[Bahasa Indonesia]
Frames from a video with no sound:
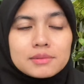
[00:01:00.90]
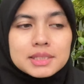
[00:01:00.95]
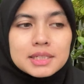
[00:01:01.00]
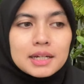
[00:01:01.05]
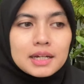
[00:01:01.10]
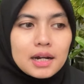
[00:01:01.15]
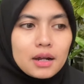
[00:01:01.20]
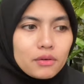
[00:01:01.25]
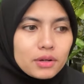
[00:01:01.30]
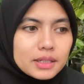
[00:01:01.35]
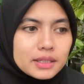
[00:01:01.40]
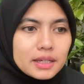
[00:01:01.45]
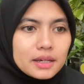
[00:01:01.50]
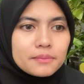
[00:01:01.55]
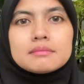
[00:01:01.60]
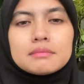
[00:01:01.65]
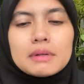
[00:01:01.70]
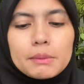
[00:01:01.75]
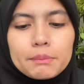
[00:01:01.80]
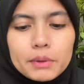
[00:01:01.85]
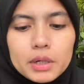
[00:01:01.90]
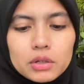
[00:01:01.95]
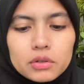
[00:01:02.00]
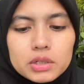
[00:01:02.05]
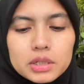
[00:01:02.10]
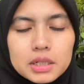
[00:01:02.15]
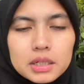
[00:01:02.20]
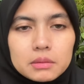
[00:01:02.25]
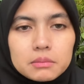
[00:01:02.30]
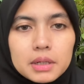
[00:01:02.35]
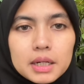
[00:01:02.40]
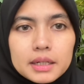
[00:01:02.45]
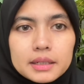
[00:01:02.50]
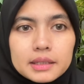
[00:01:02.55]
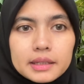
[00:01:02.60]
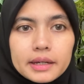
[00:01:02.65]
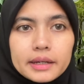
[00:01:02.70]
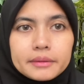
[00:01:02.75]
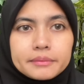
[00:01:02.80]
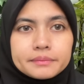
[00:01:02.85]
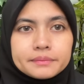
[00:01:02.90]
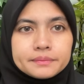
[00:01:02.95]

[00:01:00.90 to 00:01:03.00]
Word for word: bisa ngerawatnya. Maaf kalau deket banget ya.